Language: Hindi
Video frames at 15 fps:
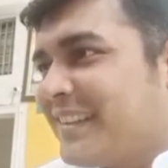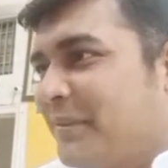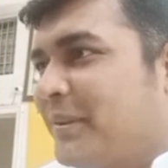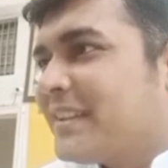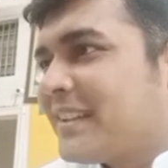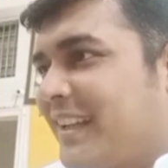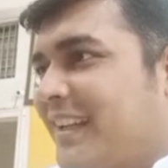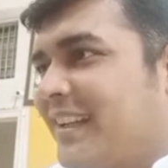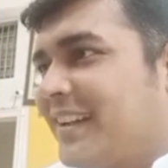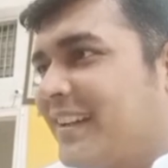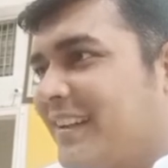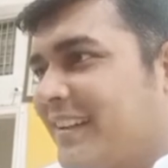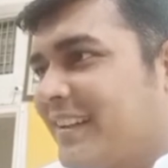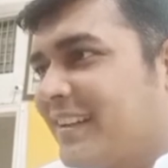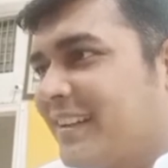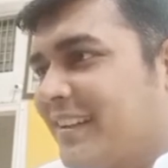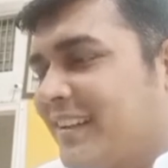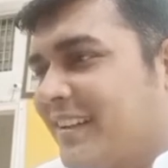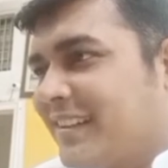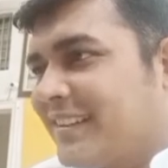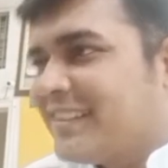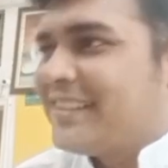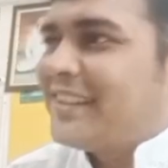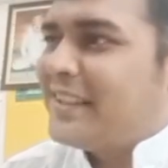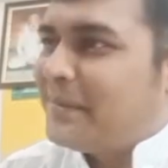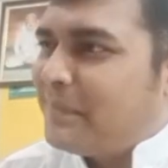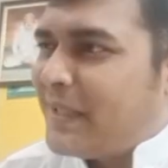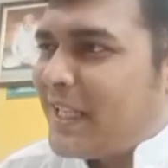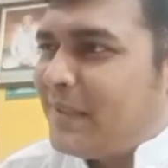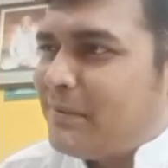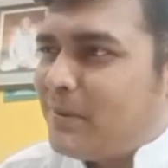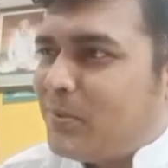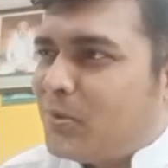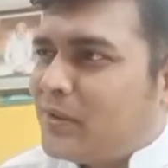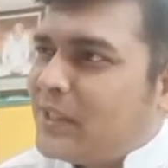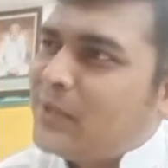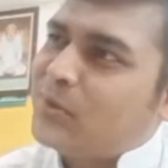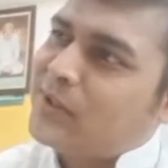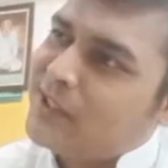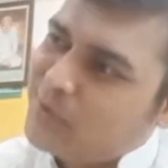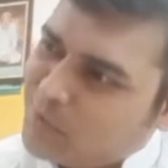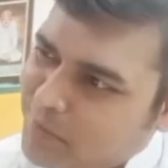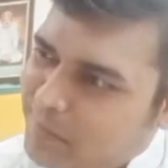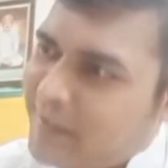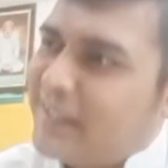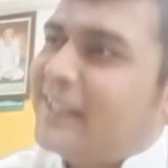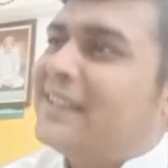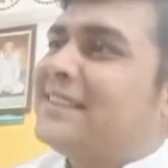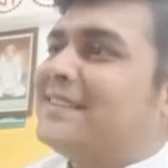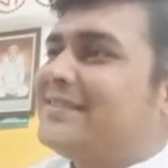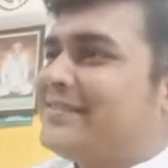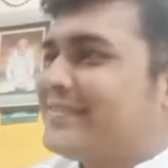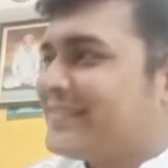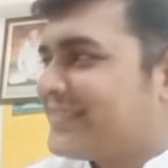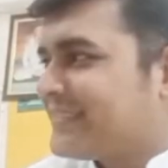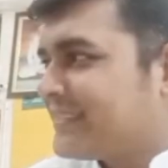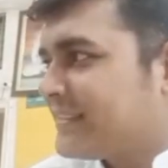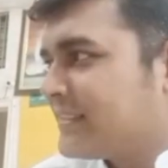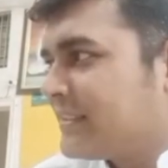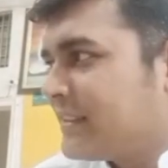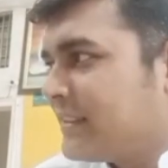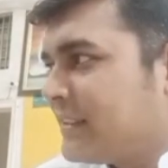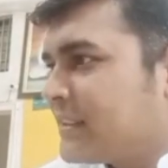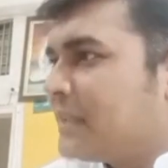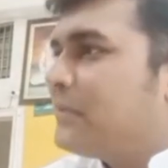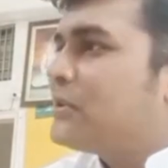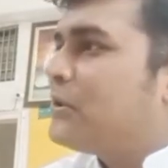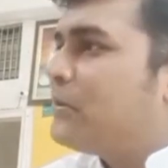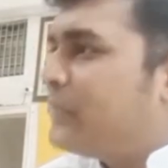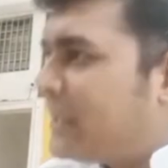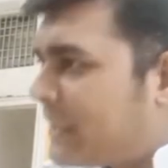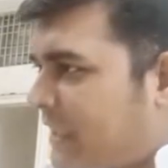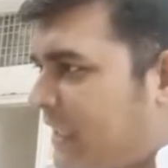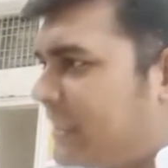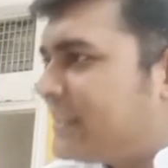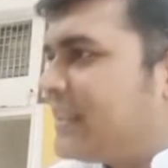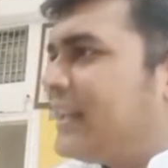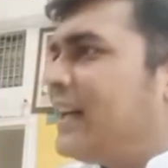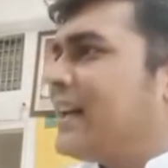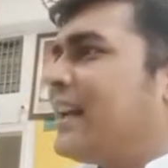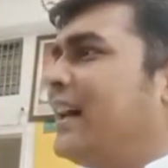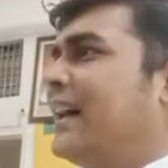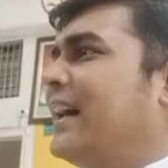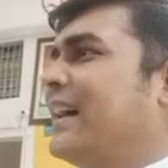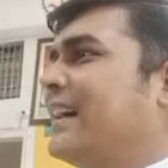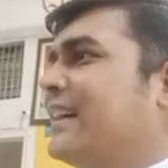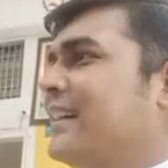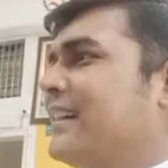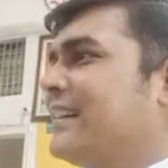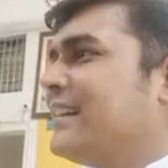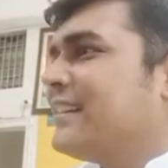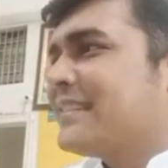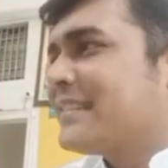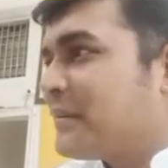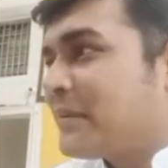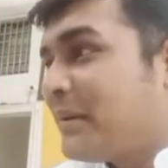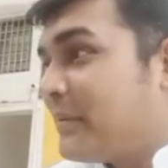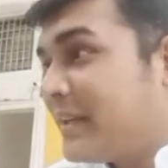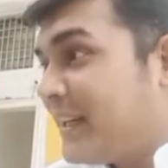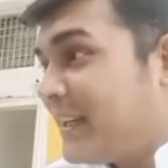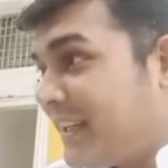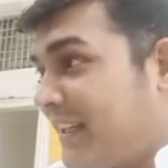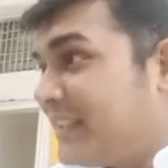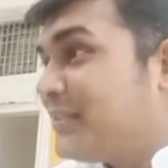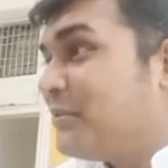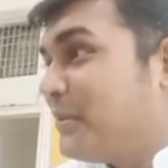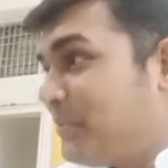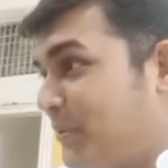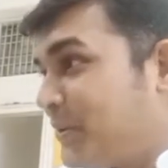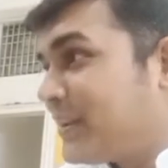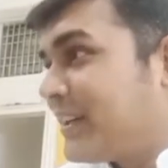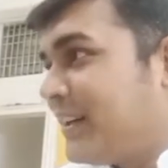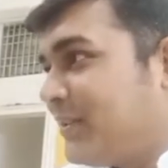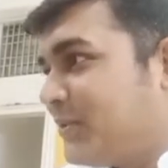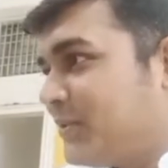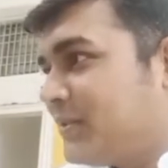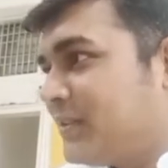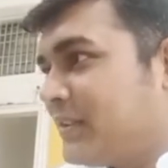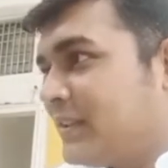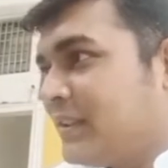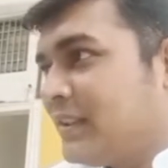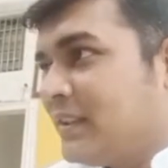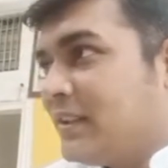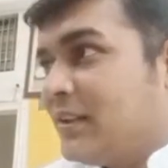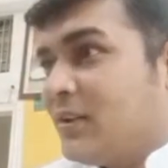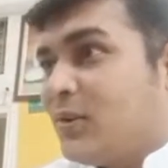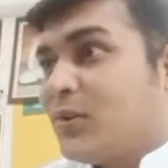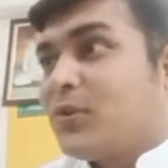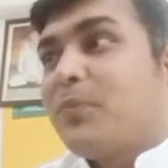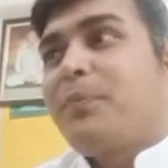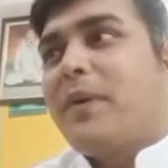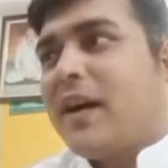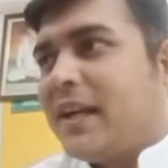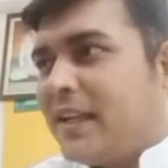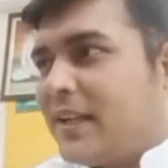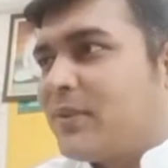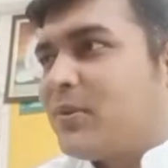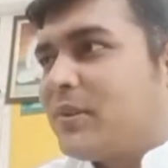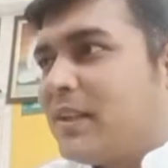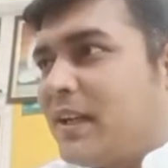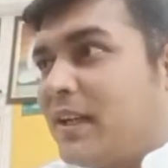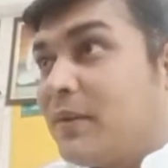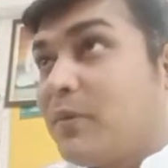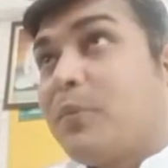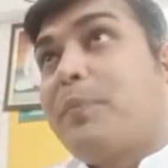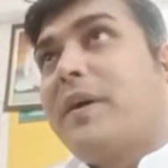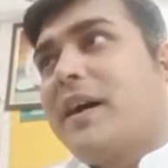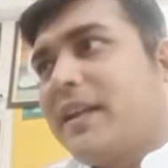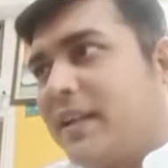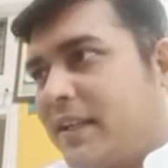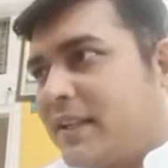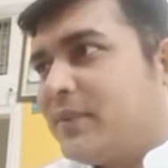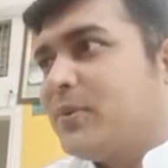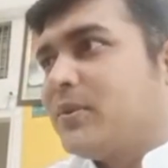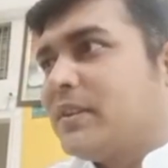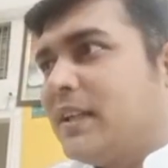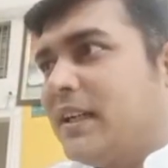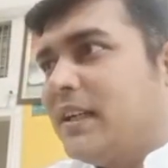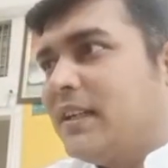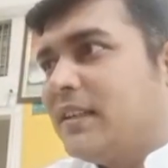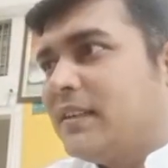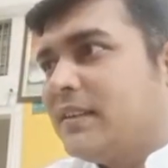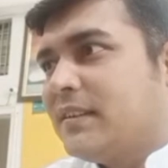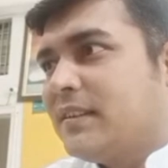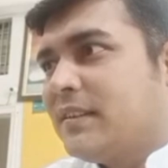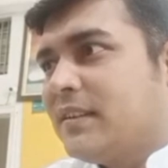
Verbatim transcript: समझ गए ना जितनी बैल में बुद्धि उतनी उसमें है तभी तो बैलगाड़ी चला रहा है सब अच्छा, घबराना नहीं जो मैं बोल रहा हूँ जो पायलट होता है ना वो पायलट ही होता है